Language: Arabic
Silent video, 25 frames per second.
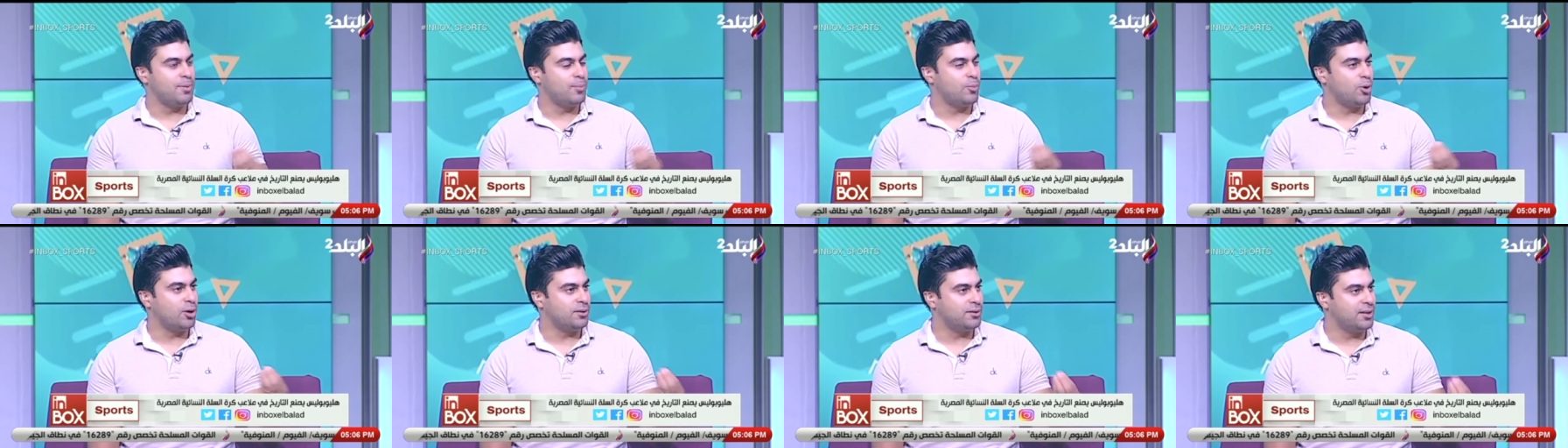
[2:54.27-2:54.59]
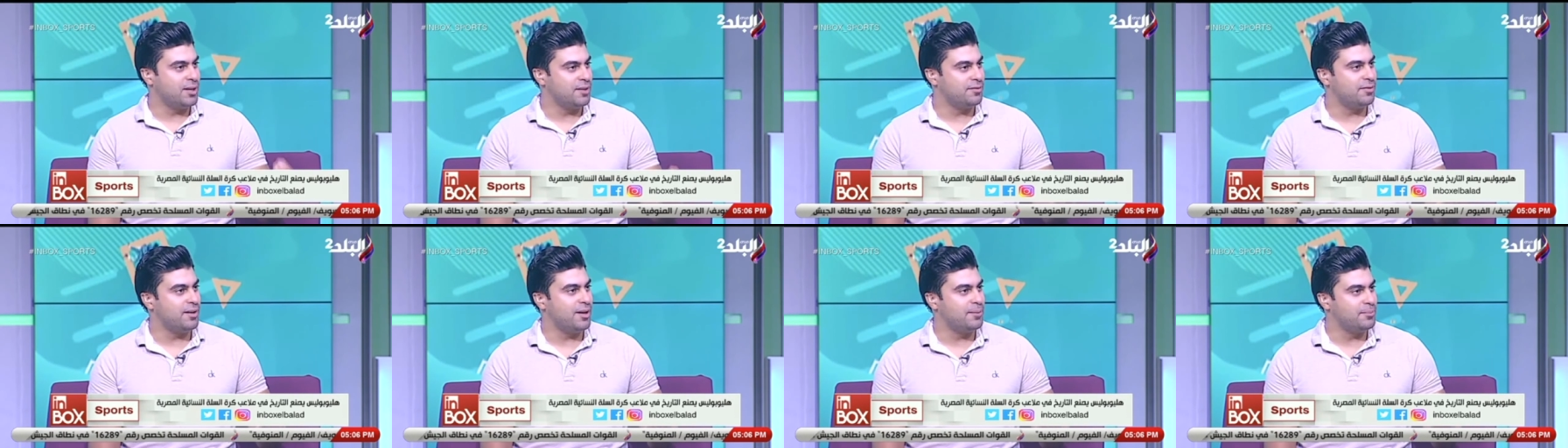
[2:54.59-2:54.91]

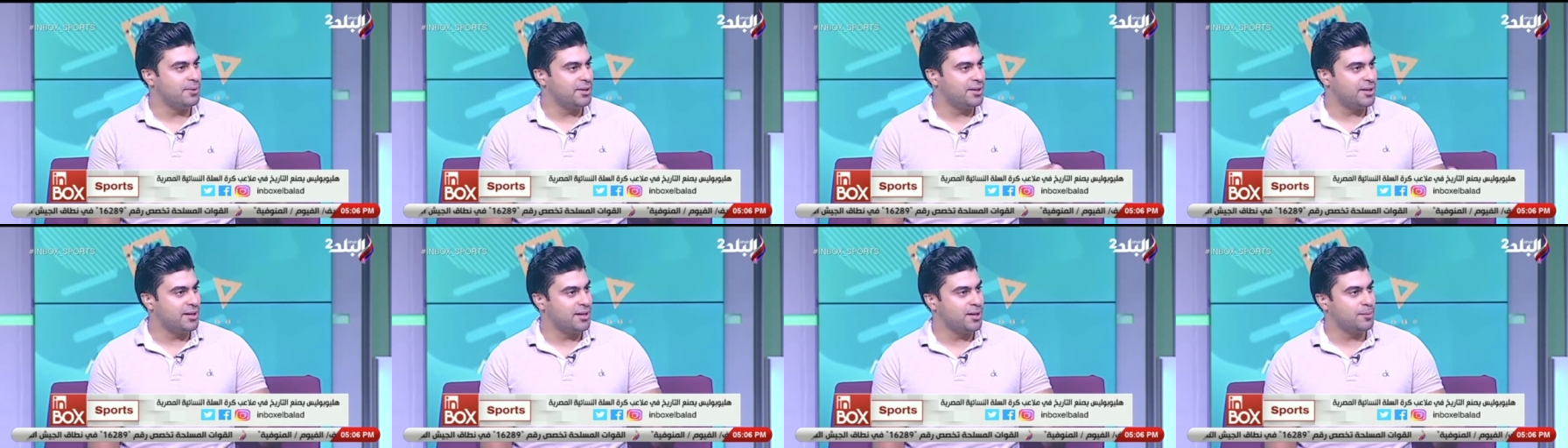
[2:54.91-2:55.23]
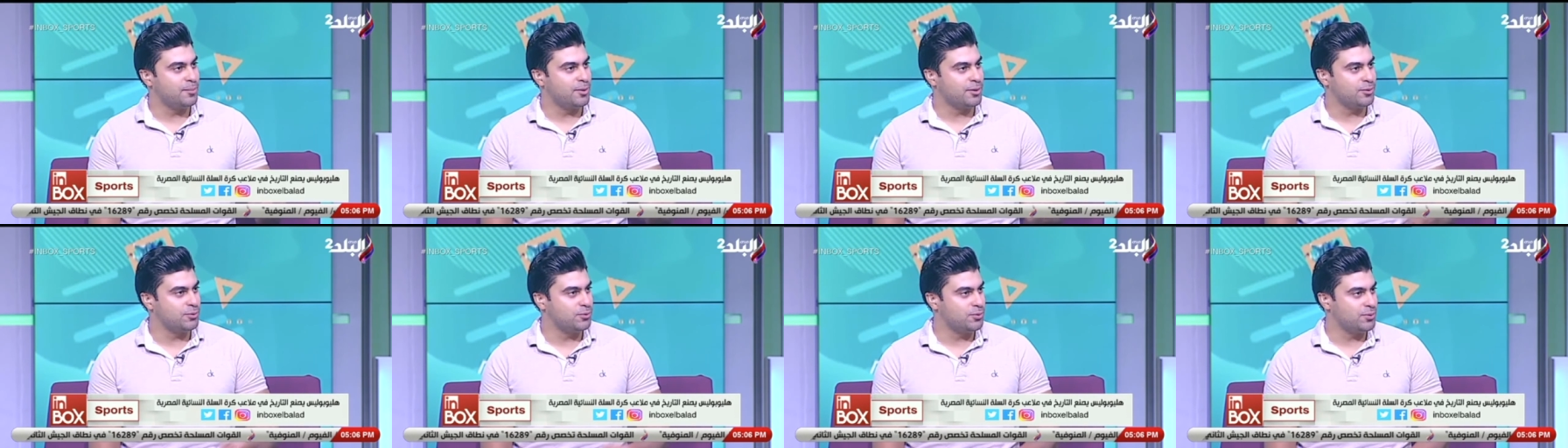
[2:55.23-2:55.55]
محترفه امريكيه
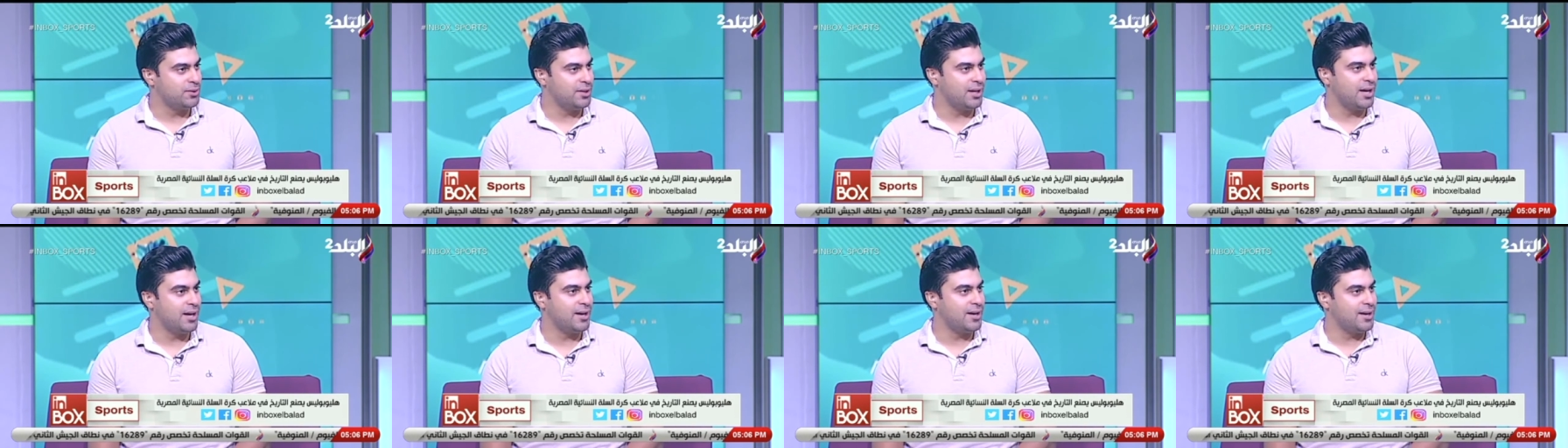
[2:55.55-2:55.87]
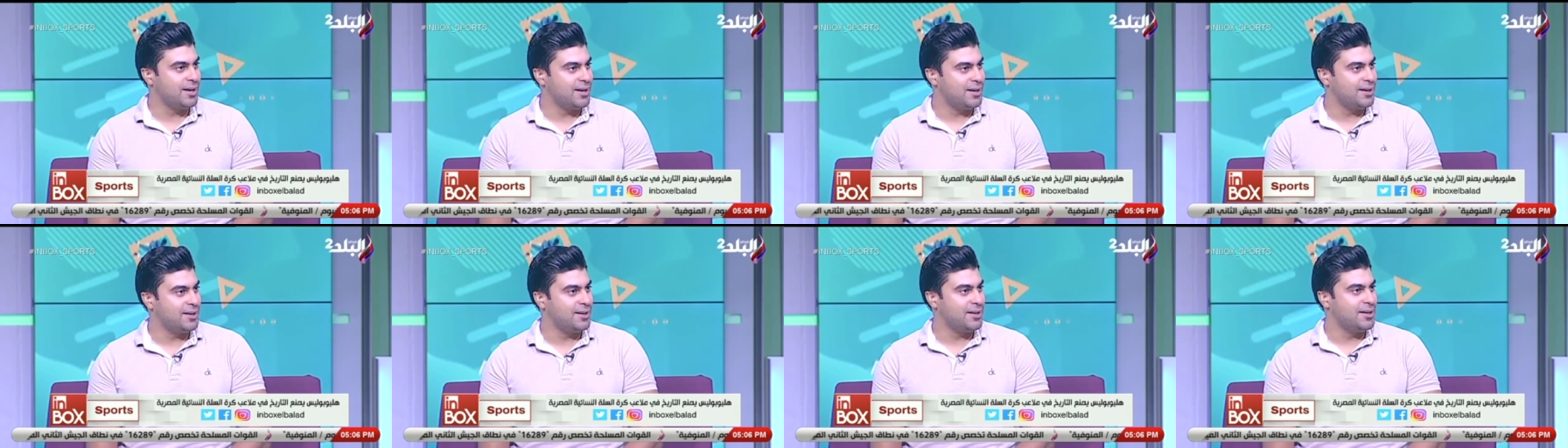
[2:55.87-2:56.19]
برضو دي
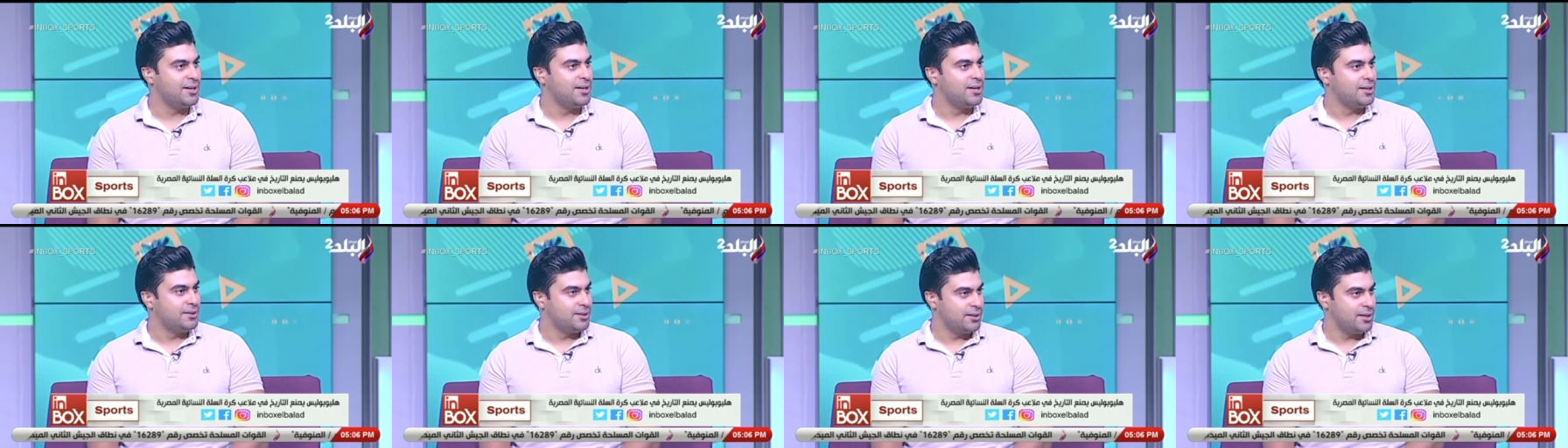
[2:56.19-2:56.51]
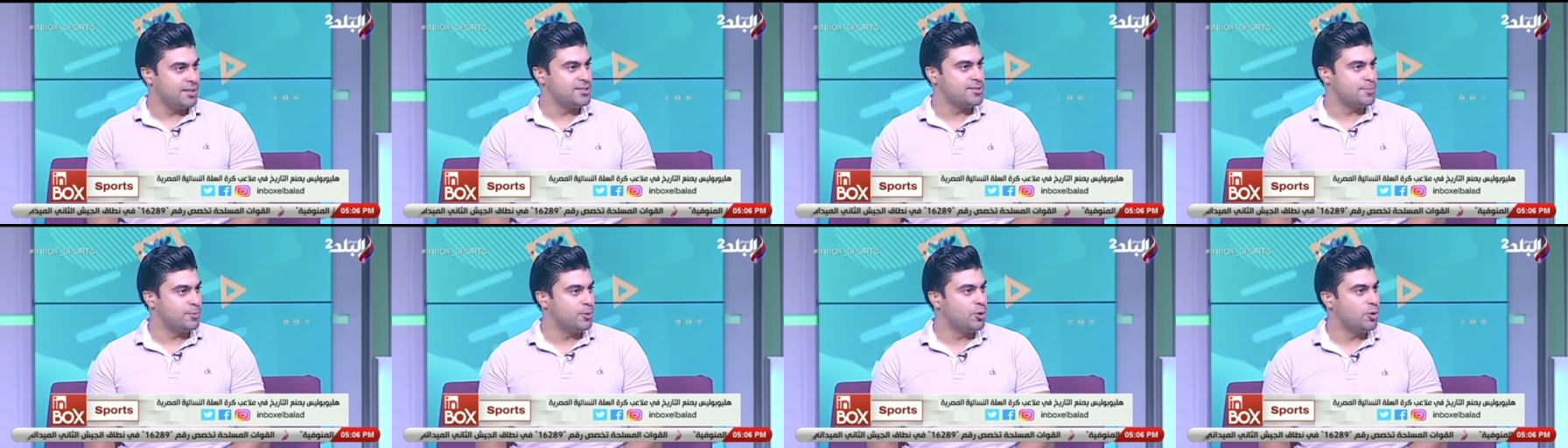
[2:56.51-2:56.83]
حاجه
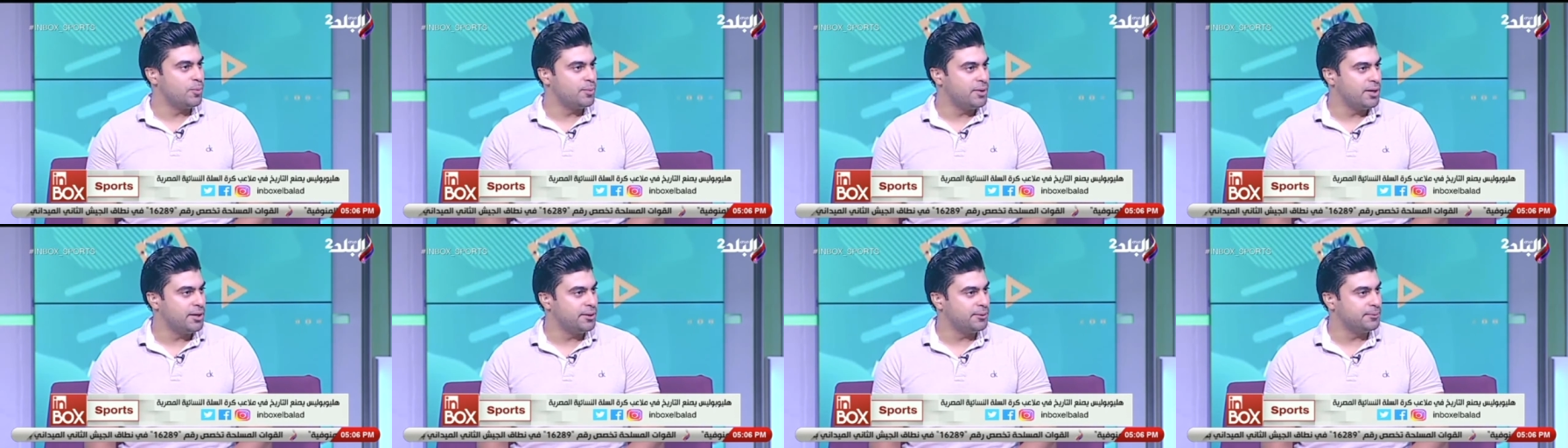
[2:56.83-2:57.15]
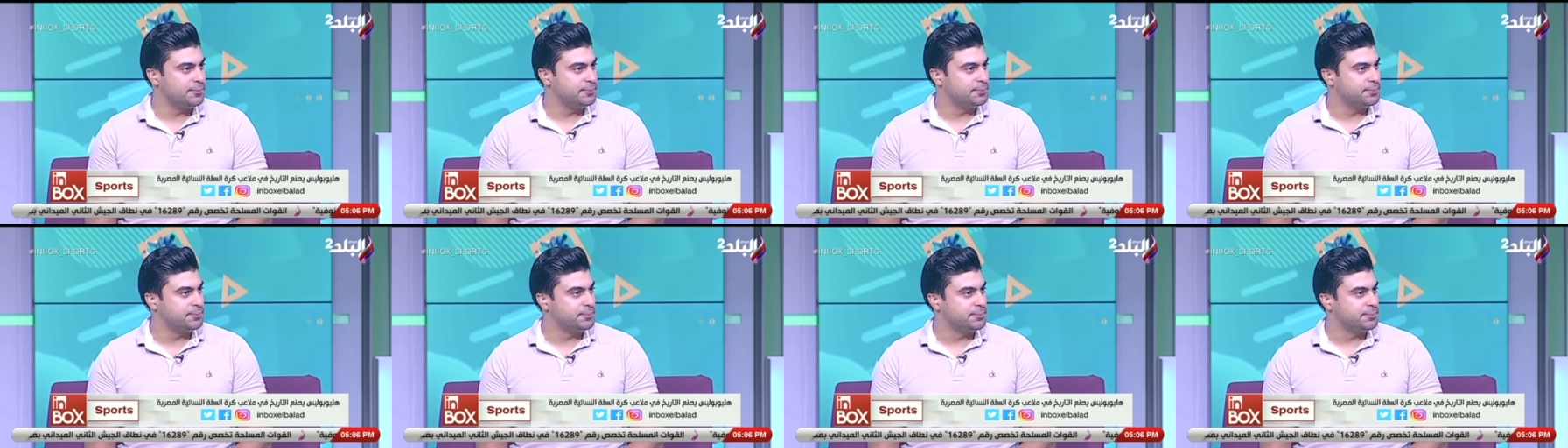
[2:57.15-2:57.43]
تتحسب لهم جدا يعني. طبعا